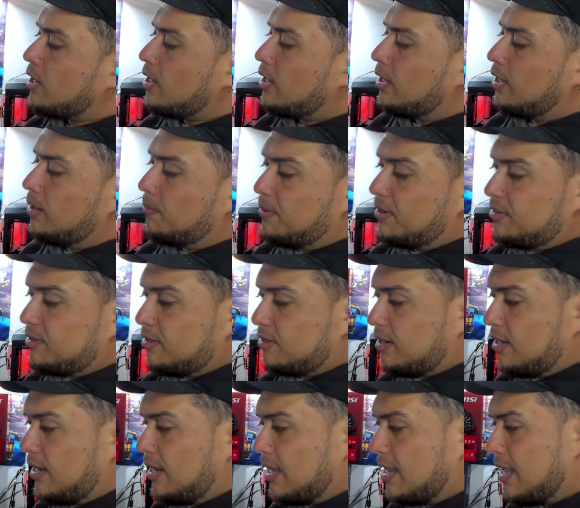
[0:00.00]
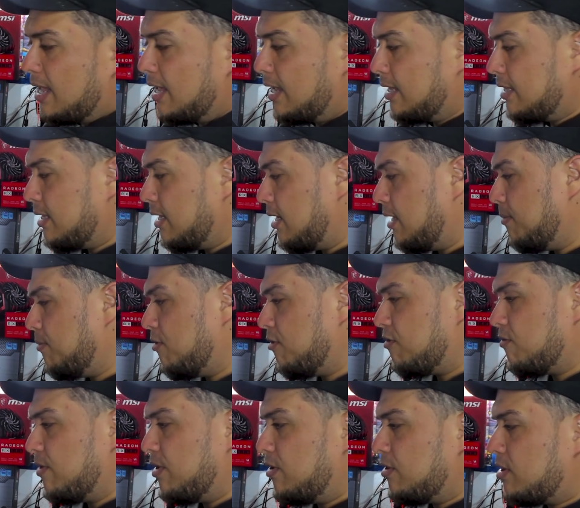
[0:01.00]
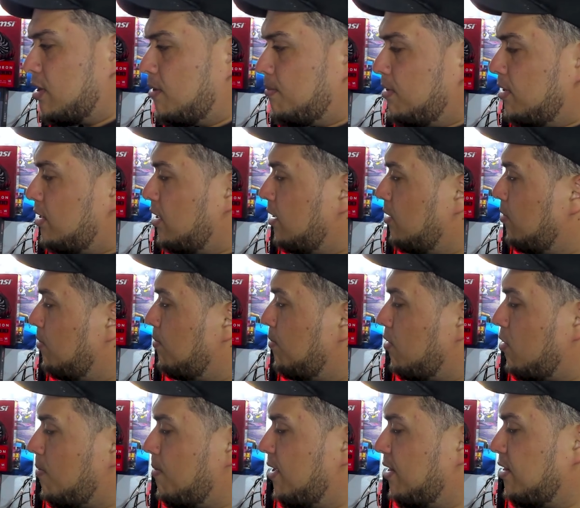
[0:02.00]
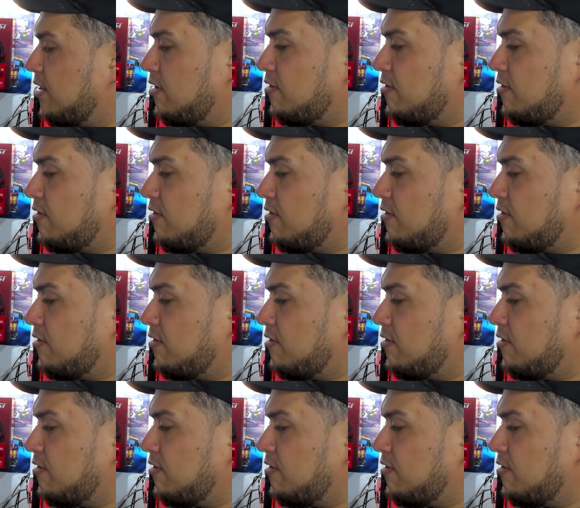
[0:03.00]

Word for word: En la parte de atrás de la caja que tenemos, bueno, también tenemos un poco más de